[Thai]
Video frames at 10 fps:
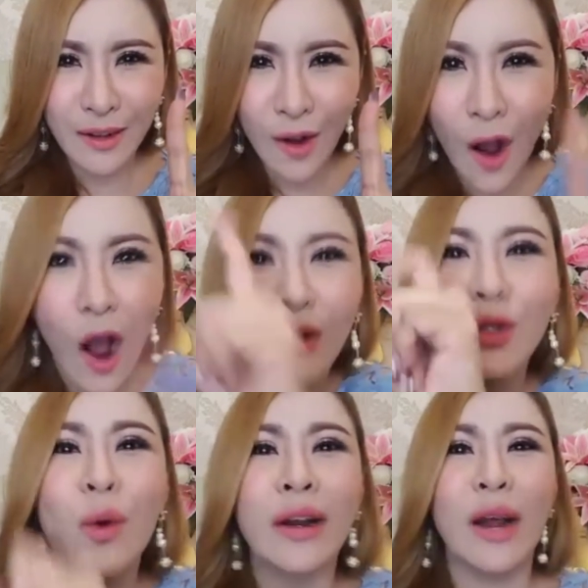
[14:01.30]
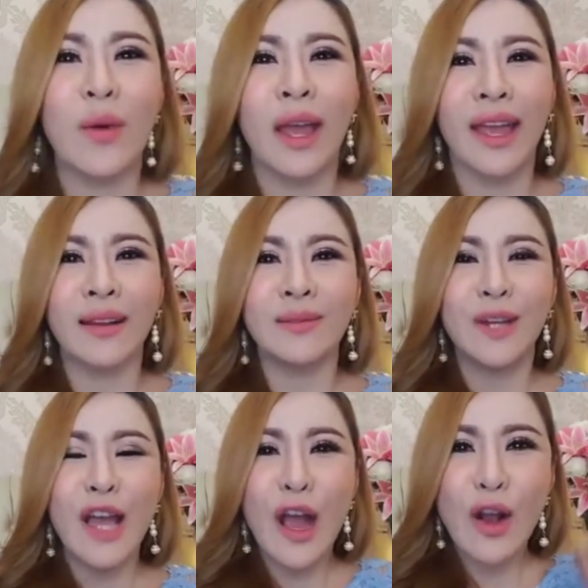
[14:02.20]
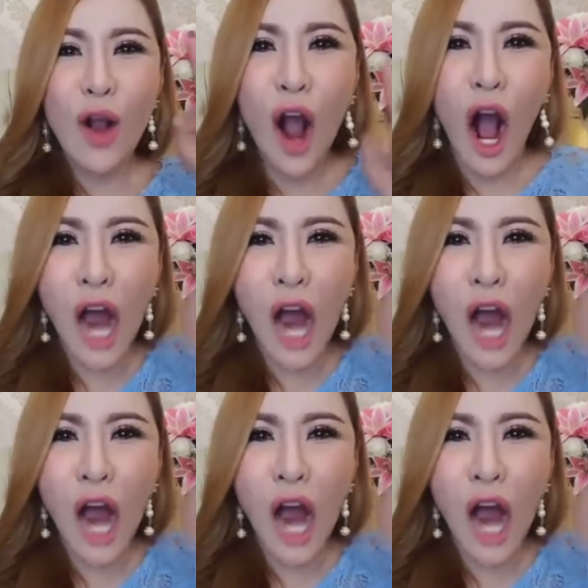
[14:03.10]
ของตัวเราเองของ